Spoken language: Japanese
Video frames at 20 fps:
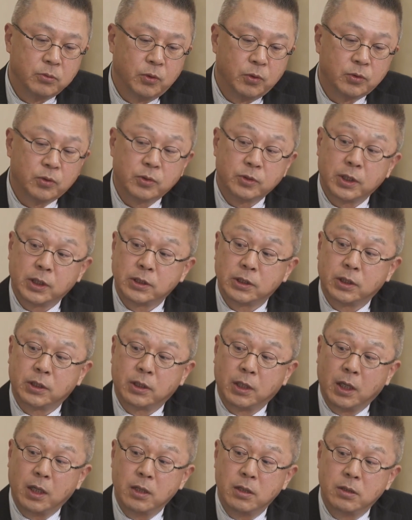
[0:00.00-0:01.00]
落とさせ
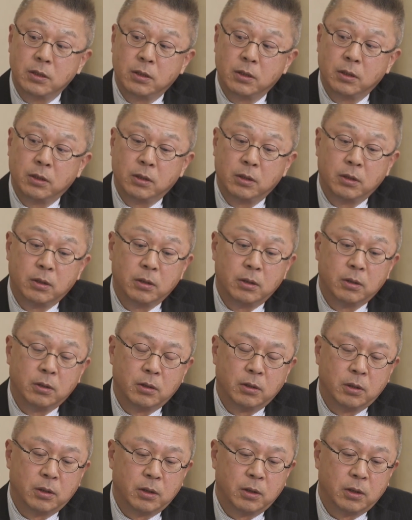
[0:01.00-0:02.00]
た、うん、
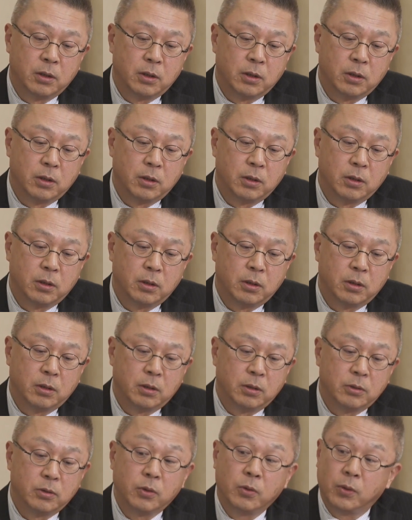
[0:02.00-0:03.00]
あ
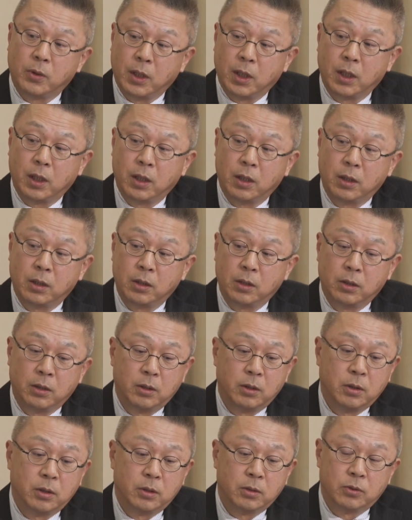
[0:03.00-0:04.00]
のは、うん、
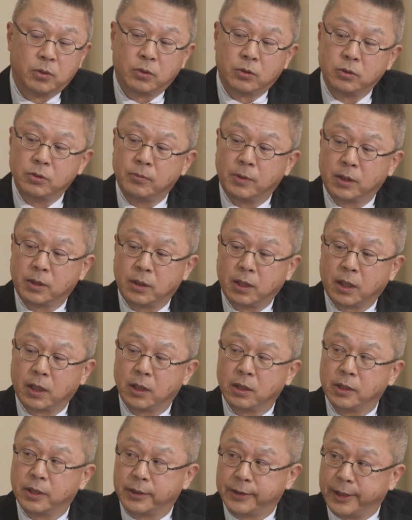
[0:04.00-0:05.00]
トルーマンだ
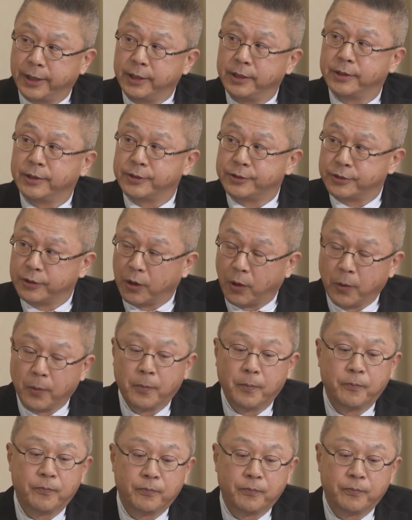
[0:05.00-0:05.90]
けではないんですよ。うん、な